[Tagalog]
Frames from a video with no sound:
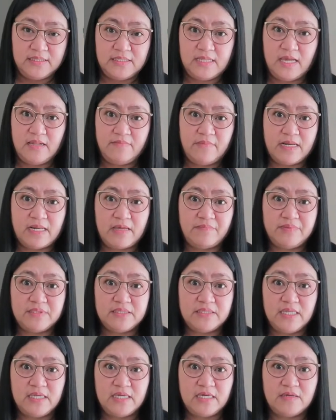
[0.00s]
Dahil
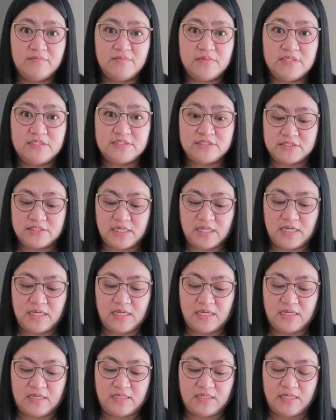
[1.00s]
malapit din kami
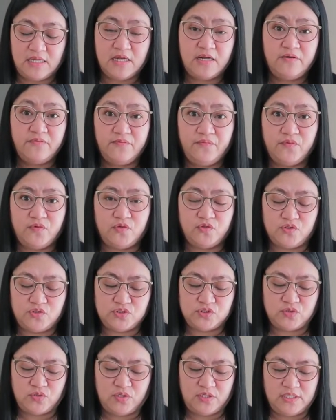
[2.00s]
sa airport.
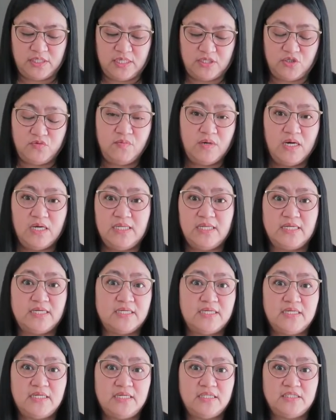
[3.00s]
So ayan, yung mga
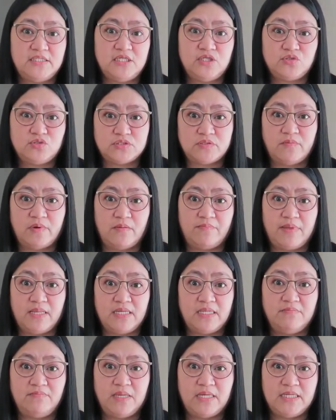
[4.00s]
naririnig dito sa mga
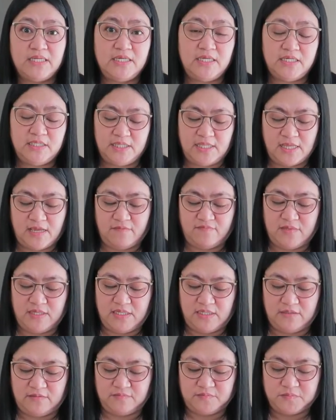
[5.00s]
paligid
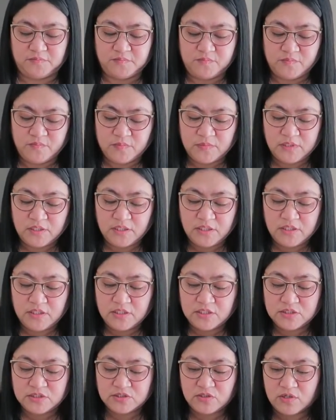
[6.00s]
namin.
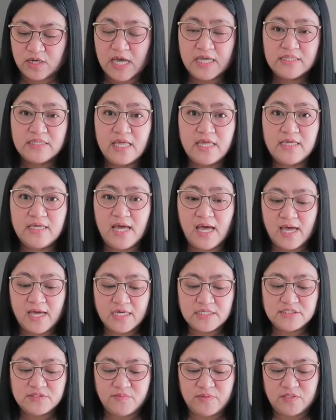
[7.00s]
So kain tayo
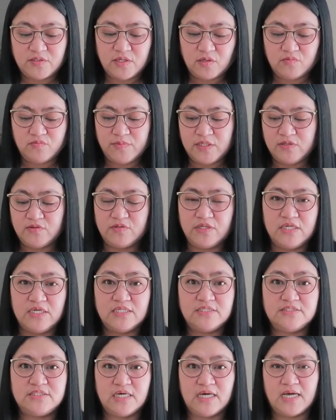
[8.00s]
guys. Mayroon akong mikuring
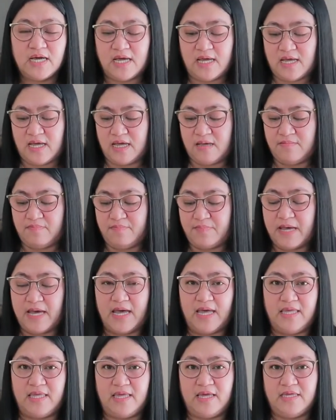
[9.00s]
at saka
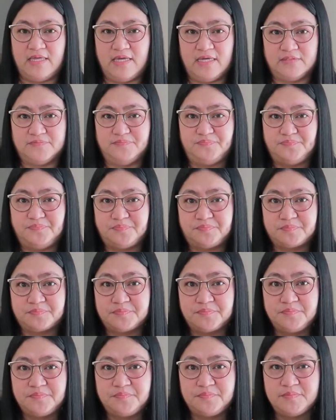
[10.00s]
pie. Ayan.
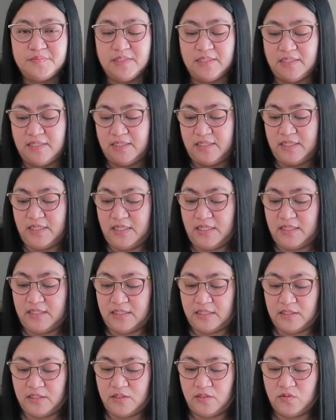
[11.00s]

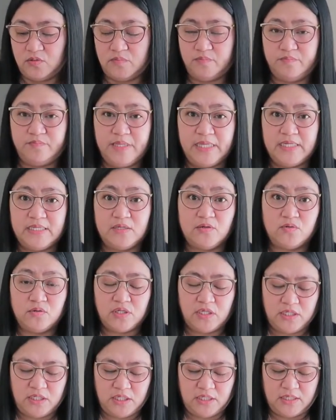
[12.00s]
Nag-bake ako
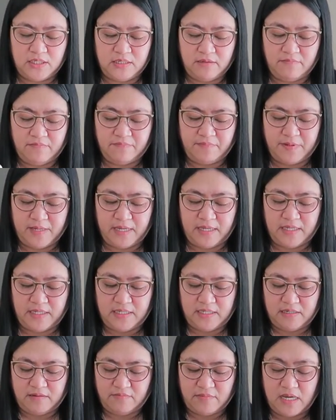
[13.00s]
kanina ng
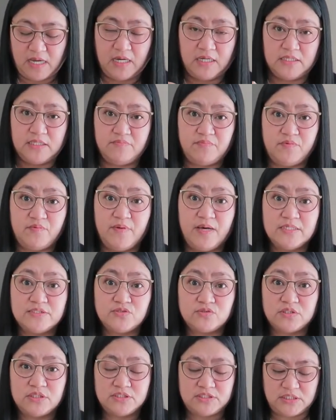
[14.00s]
pie ng maaga.
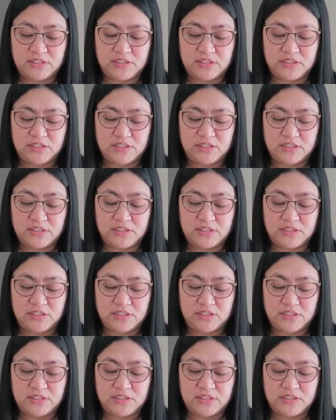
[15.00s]
Pumasok na